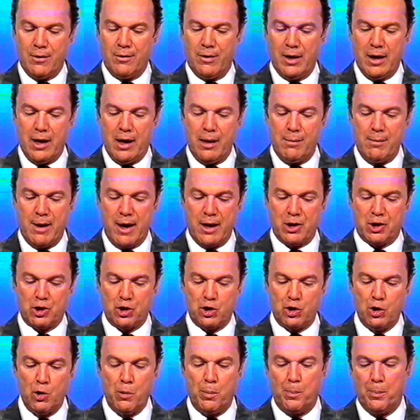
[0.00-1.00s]
Voilà un match
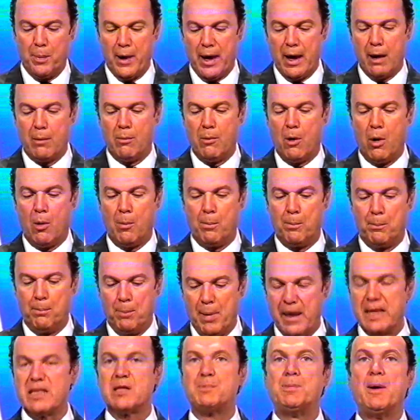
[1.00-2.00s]
superbe en
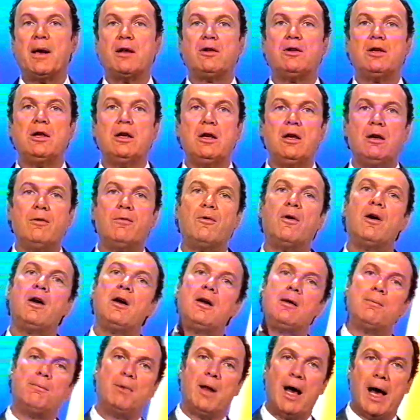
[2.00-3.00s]
perspective.
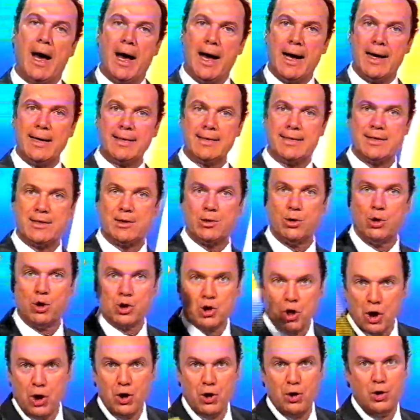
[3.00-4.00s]
Place au jeu